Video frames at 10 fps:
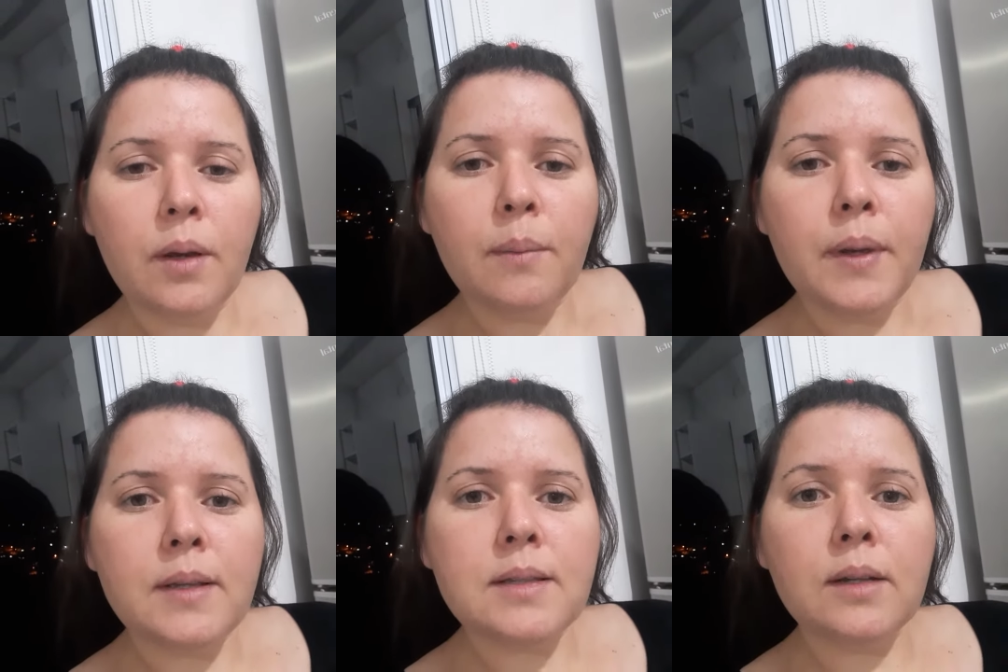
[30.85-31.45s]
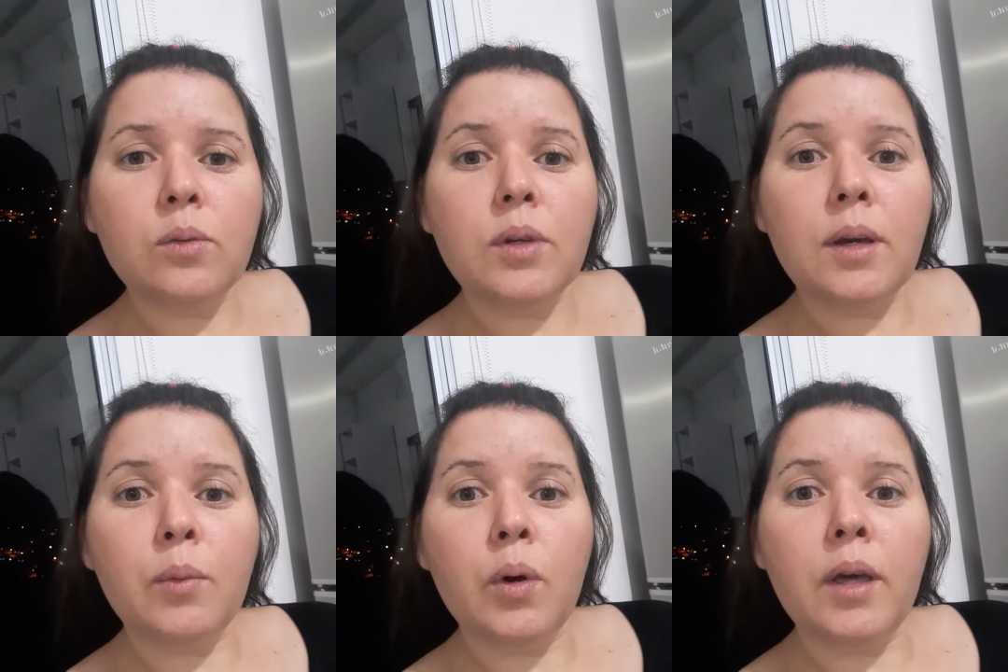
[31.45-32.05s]
pensando que
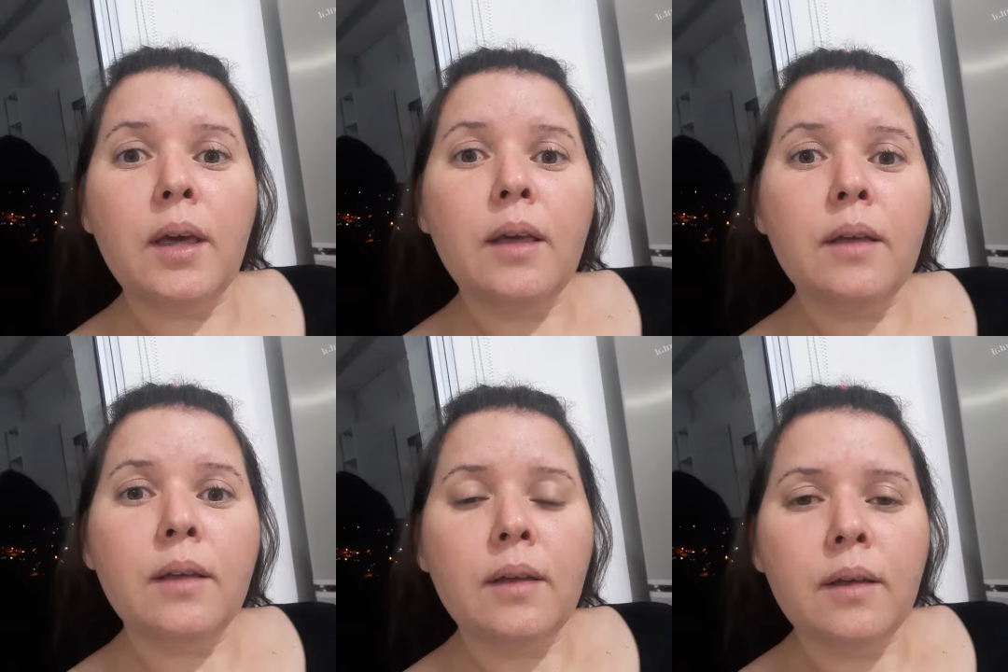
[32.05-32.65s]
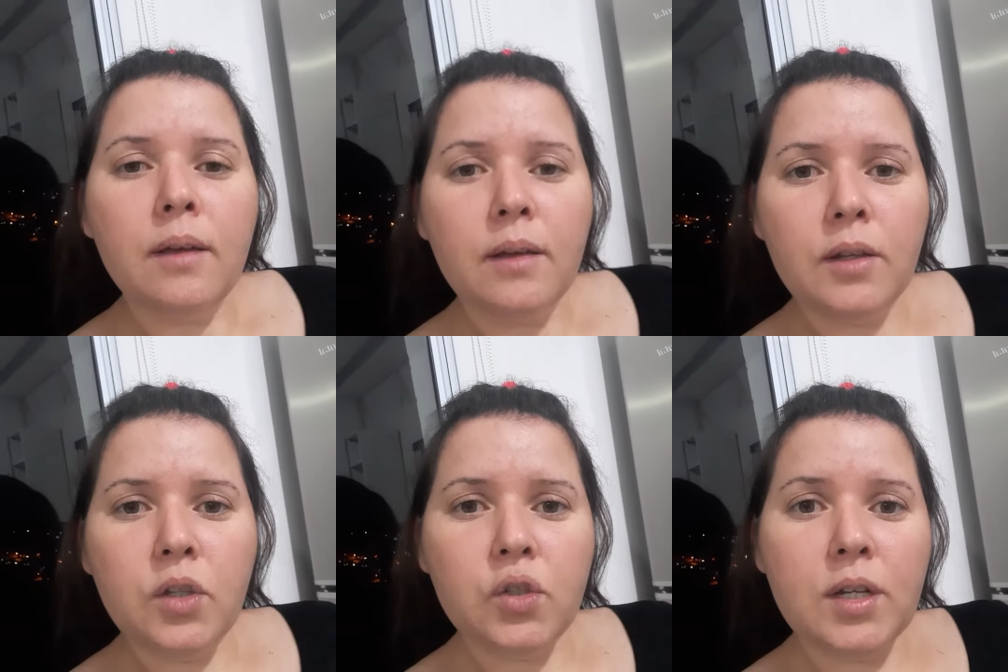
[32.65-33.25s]
ia morrer
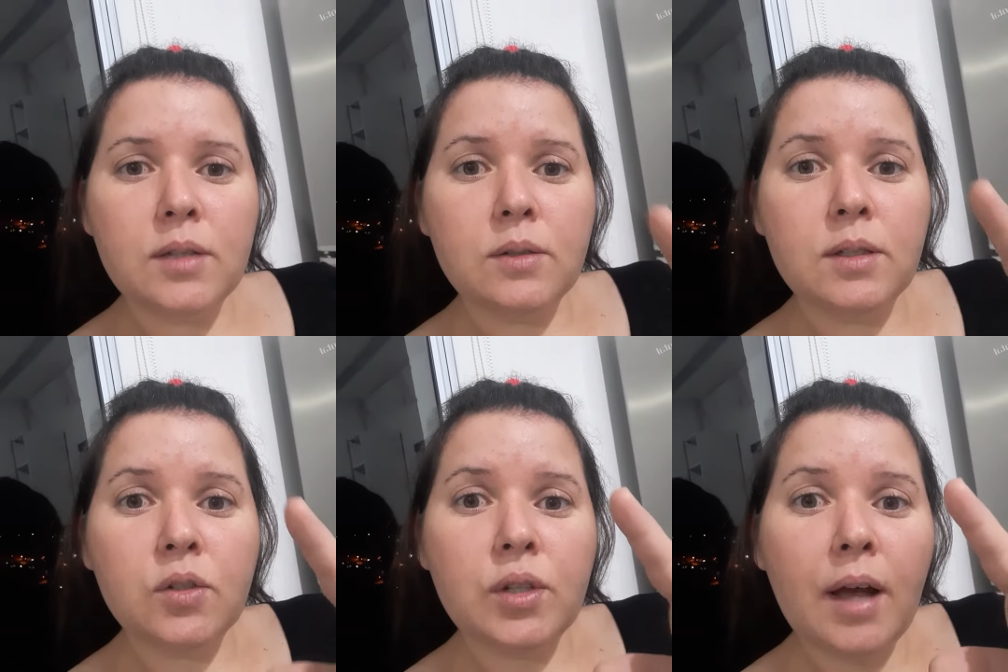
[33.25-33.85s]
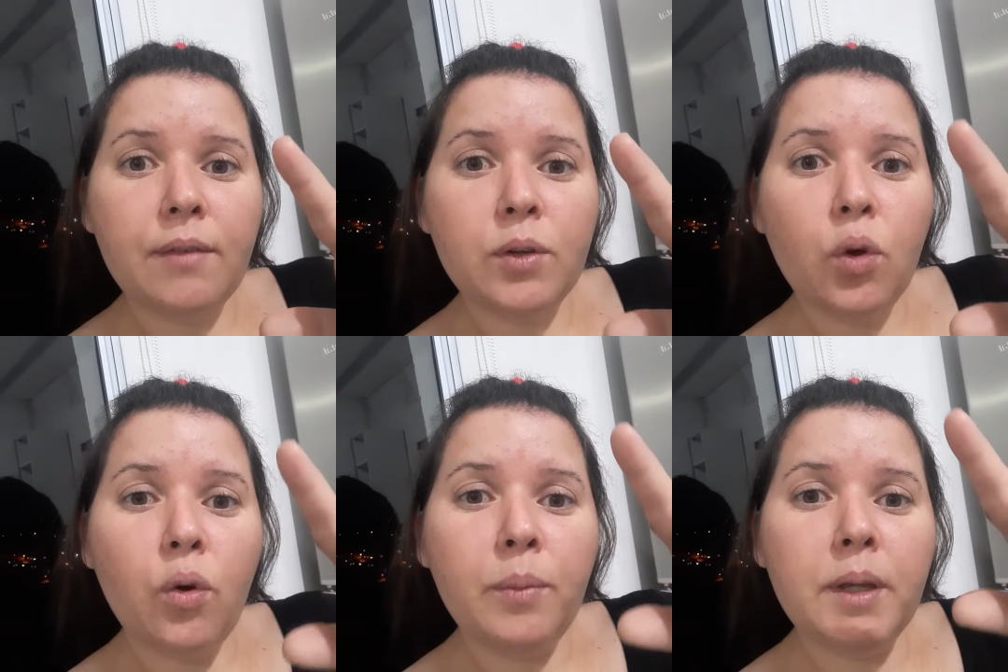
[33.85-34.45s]
e Jesus estava
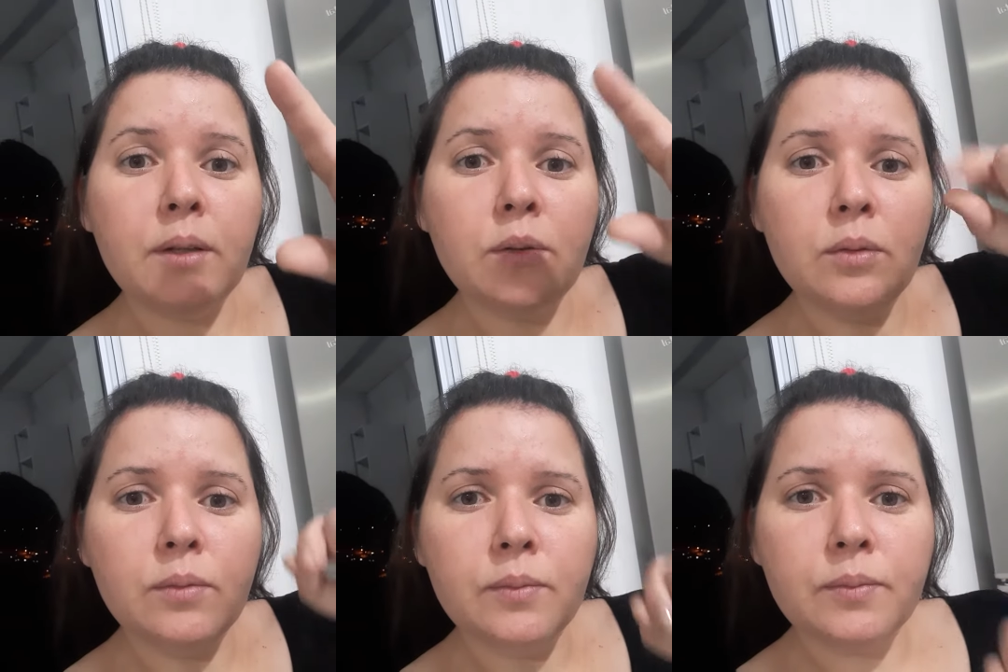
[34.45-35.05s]
dormindo,